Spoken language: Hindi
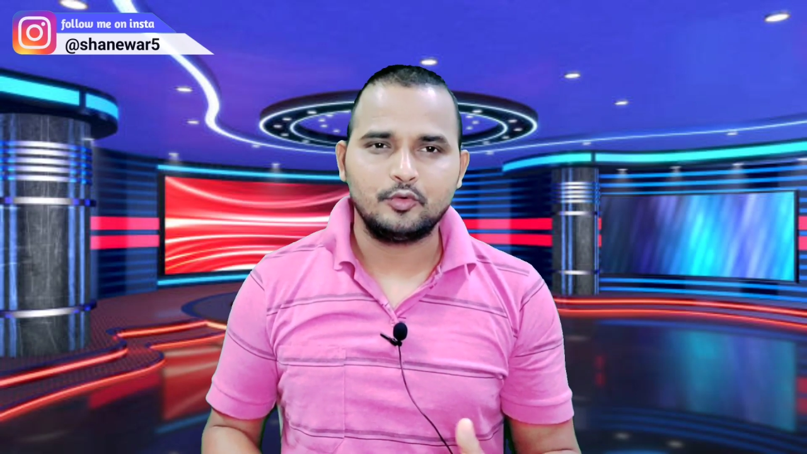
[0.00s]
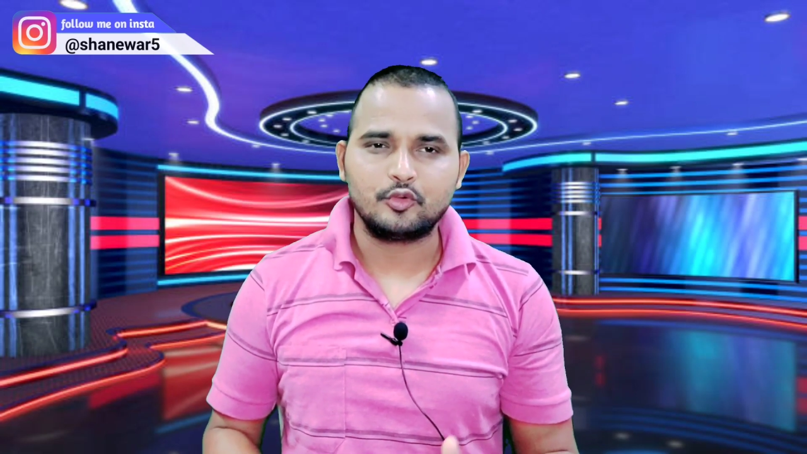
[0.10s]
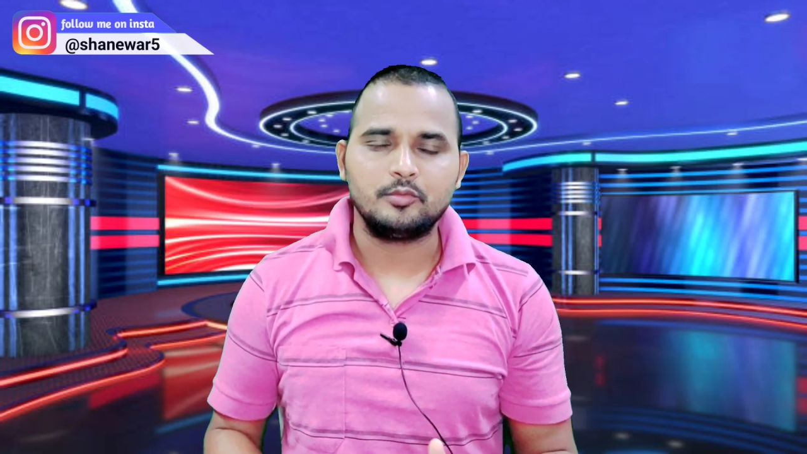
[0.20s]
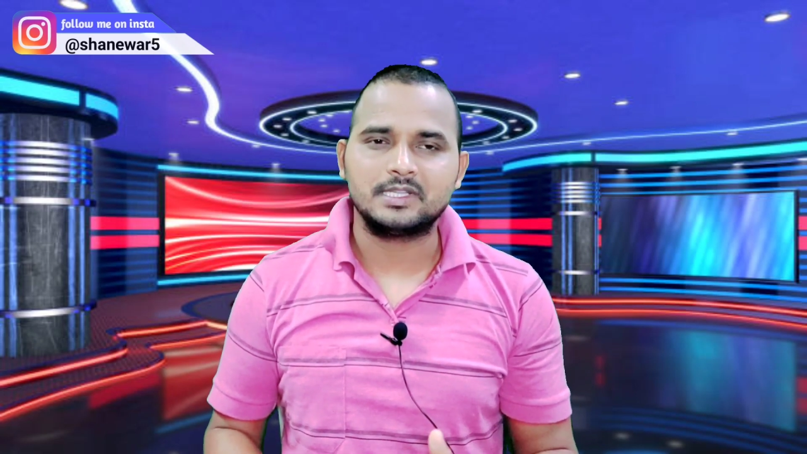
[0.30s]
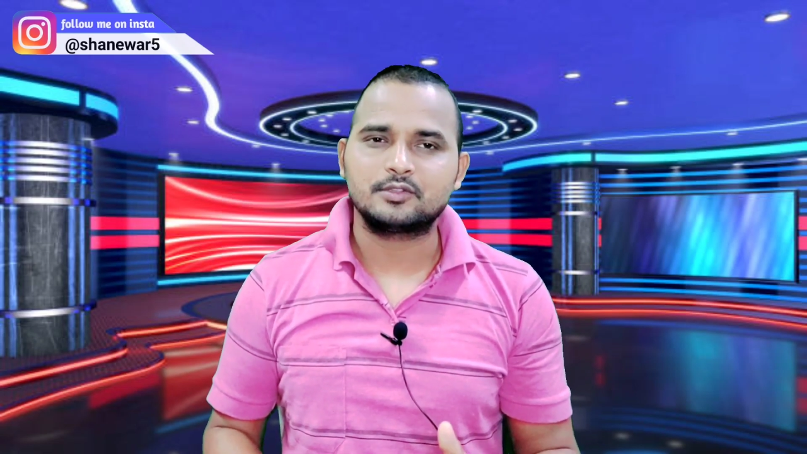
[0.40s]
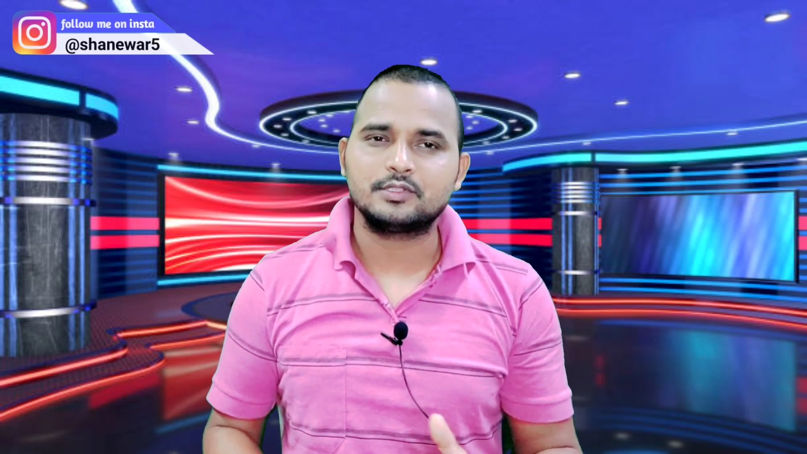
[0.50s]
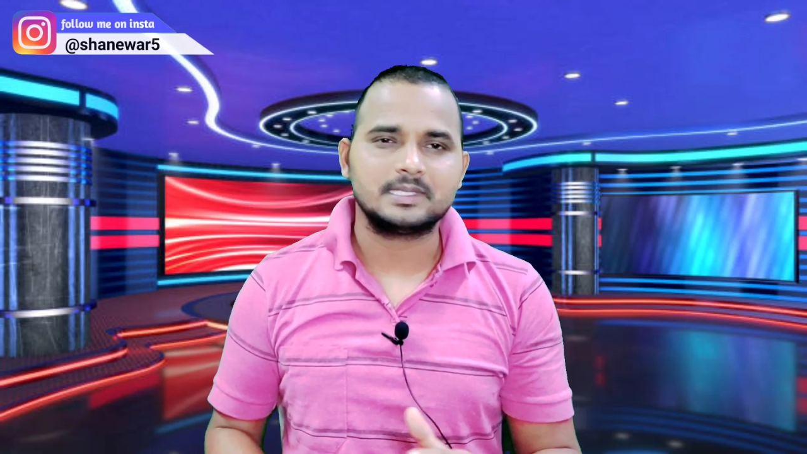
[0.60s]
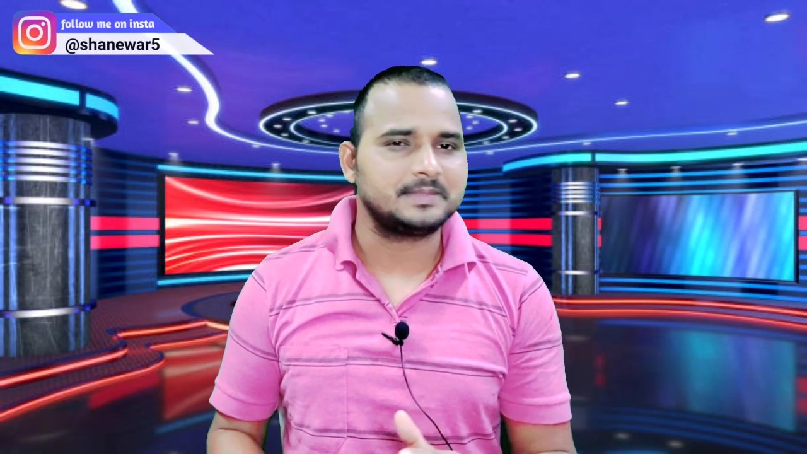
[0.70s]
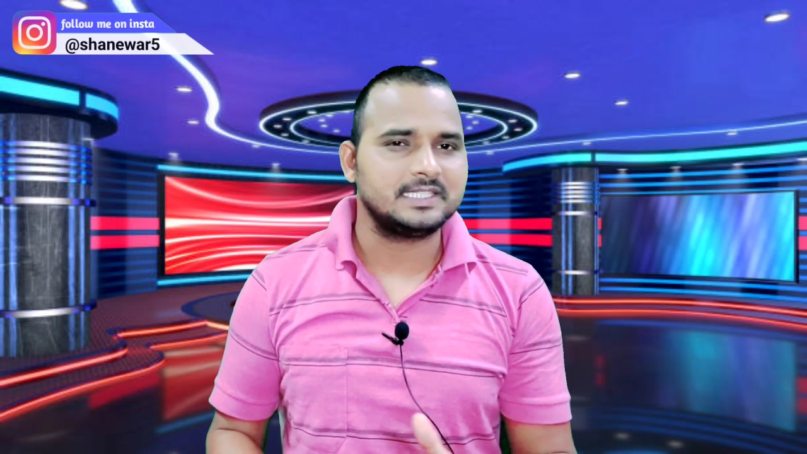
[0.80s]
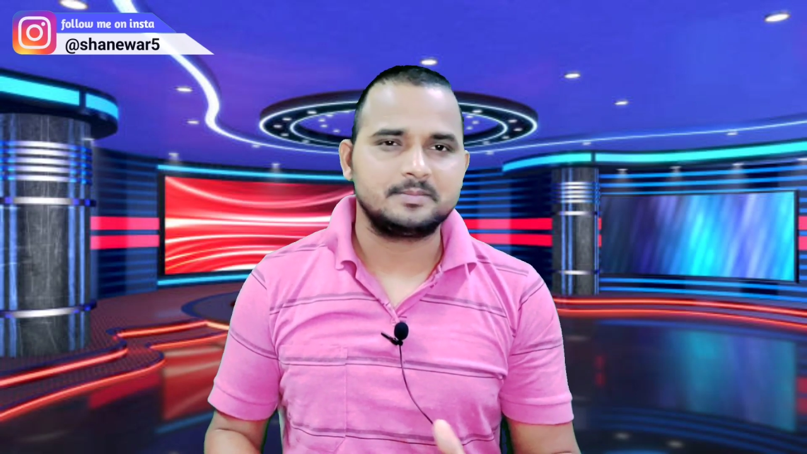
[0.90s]
हुकूमत को
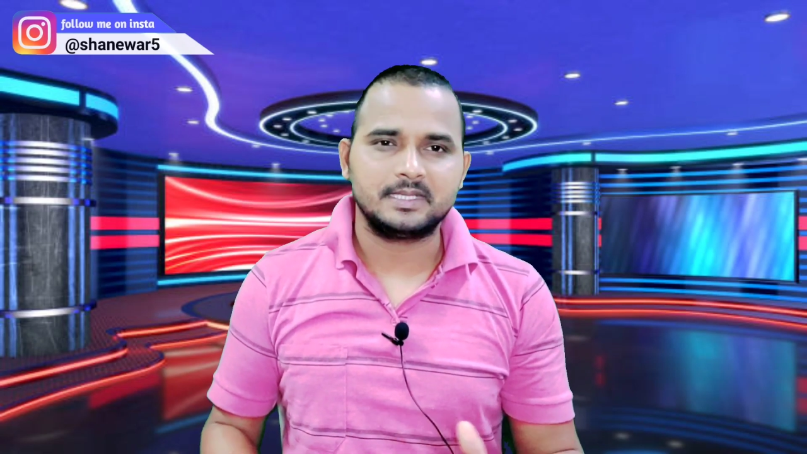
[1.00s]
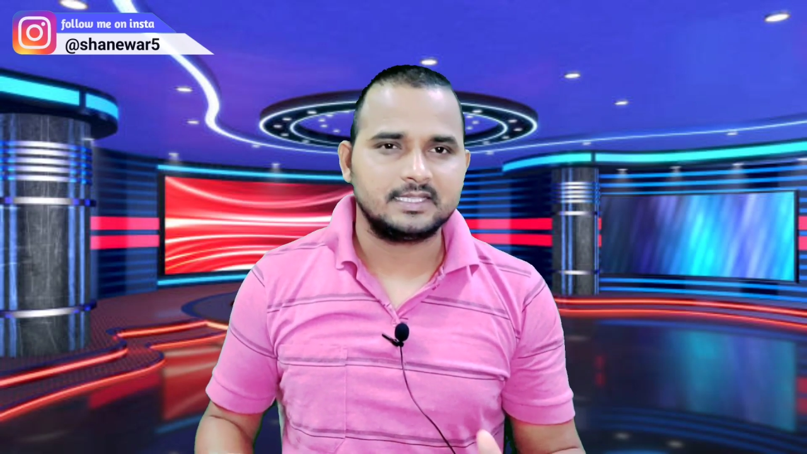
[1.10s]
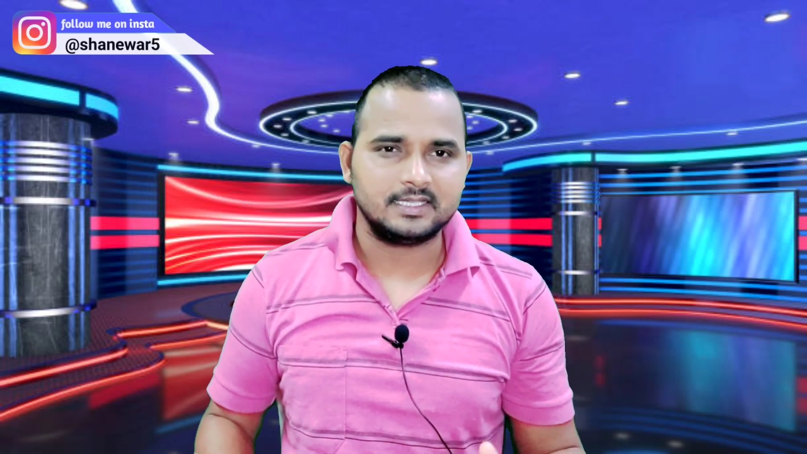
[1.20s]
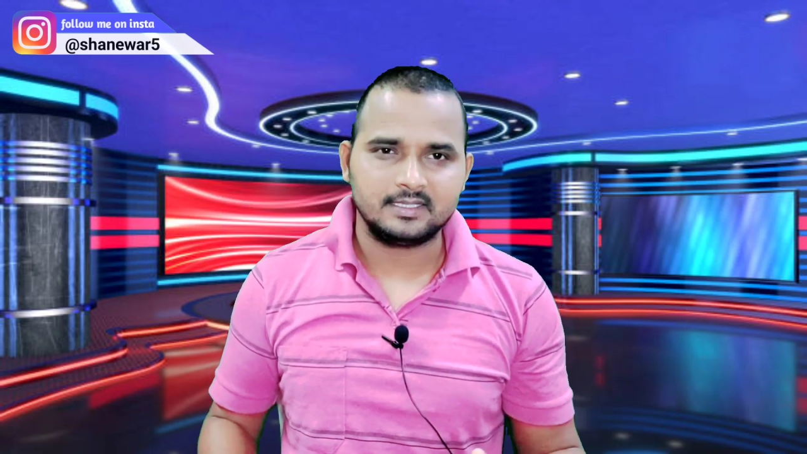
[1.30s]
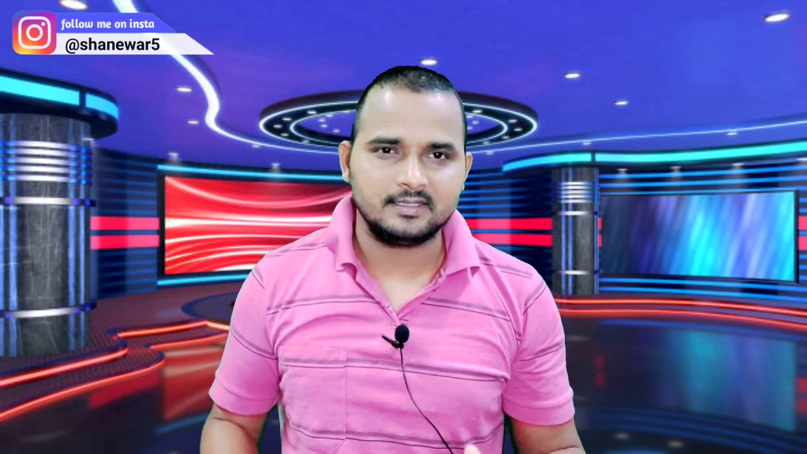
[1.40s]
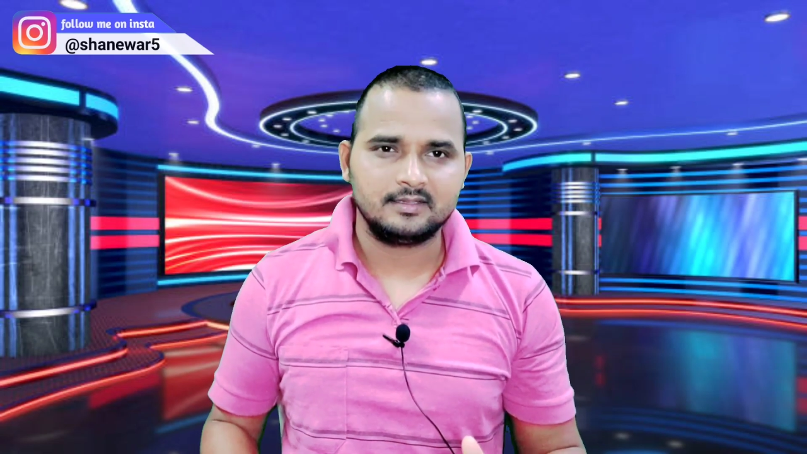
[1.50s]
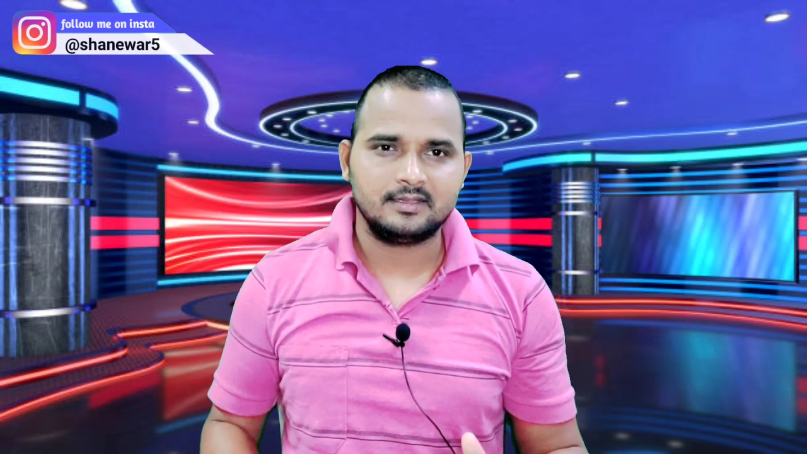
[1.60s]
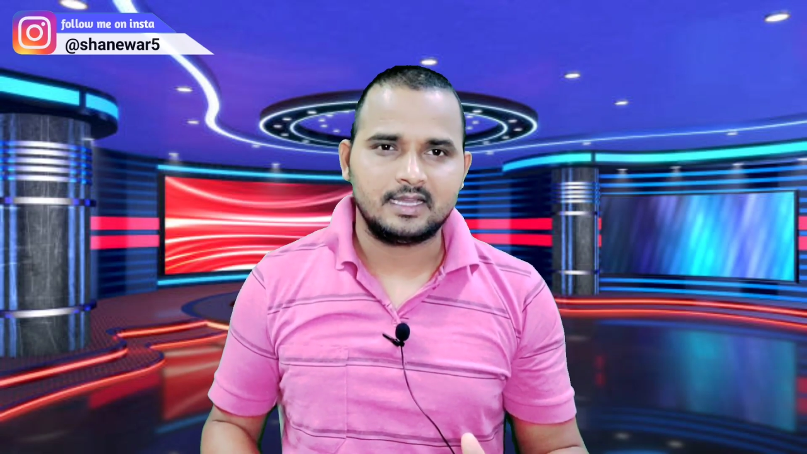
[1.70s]
सब चीज़ पता है